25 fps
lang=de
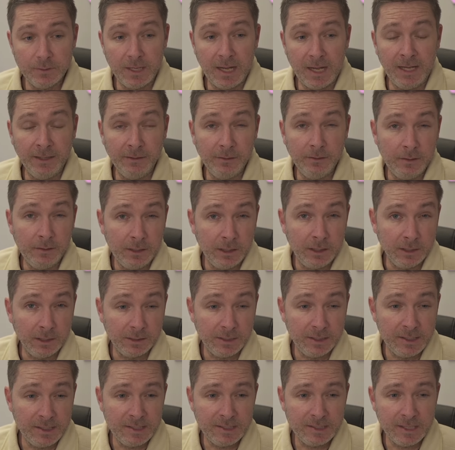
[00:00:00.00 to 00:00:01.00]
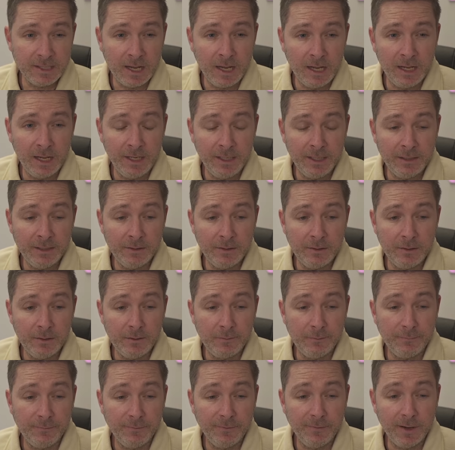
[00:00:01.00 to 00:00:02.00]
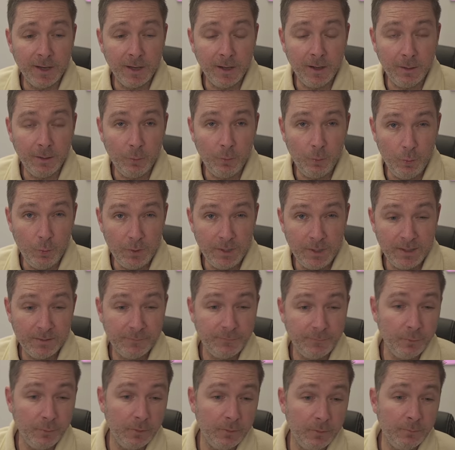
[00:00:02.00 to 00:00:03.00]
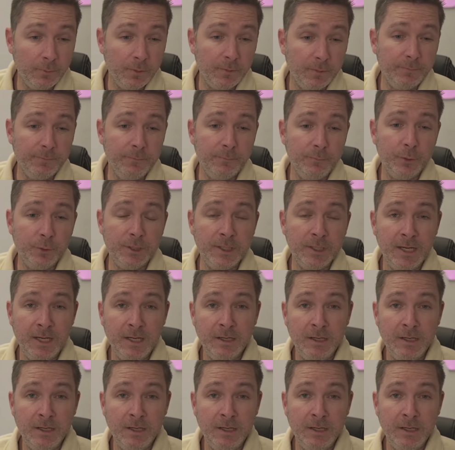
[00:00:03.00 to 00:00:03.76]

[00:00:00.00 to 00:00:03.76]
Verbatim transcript: Angeklagt ist eine Frau, der vorgeworfen wird,